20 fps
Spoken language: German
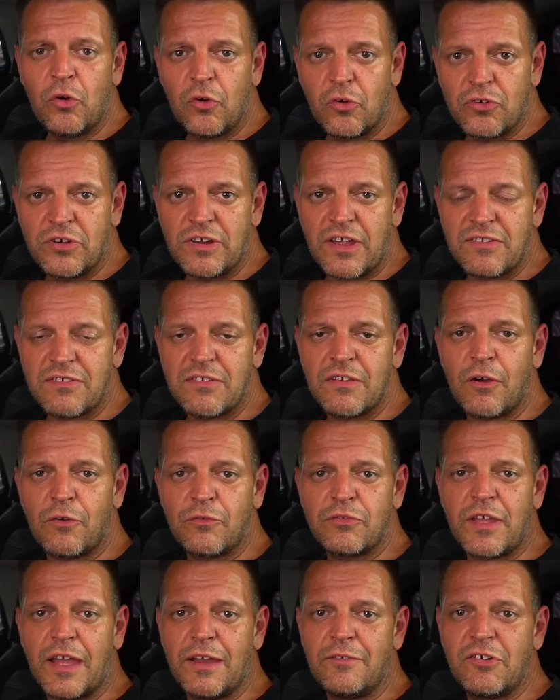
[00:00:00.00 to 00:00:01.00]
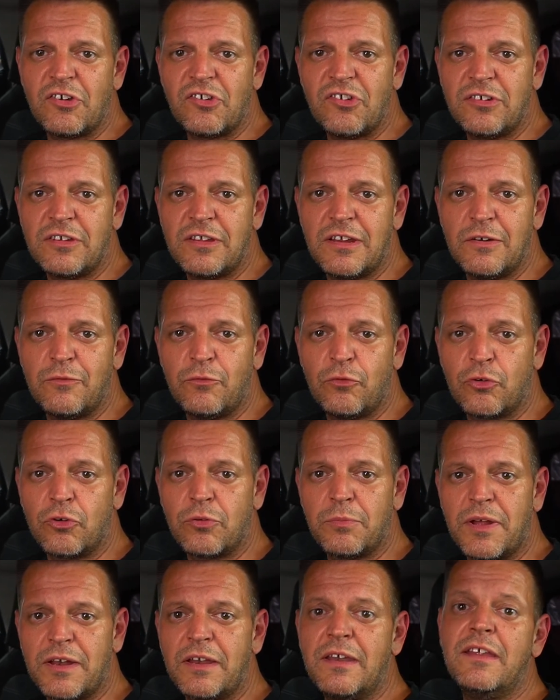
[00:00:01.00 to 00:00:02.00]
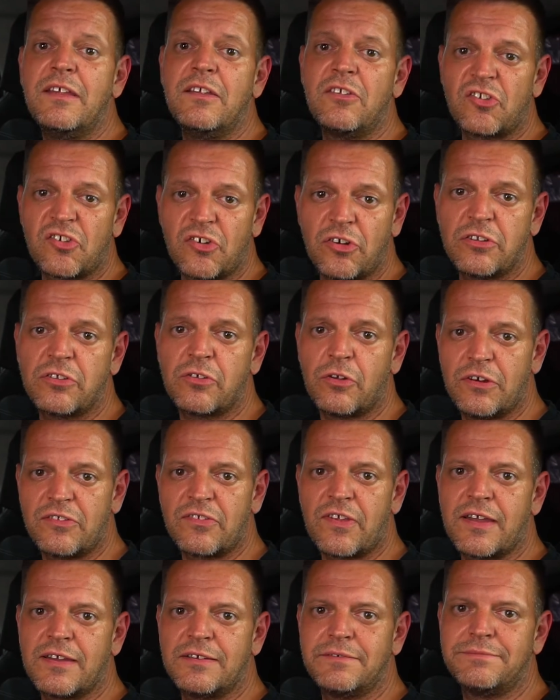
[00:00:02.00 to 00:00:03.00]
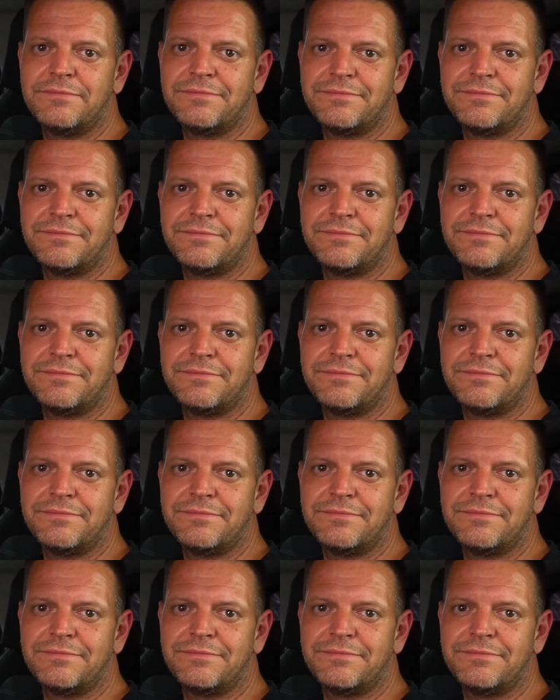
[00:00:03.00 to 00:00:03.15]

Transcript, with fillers: Und das auf drei verschiedenen Telefonnummern ist schon eine tolle Sache.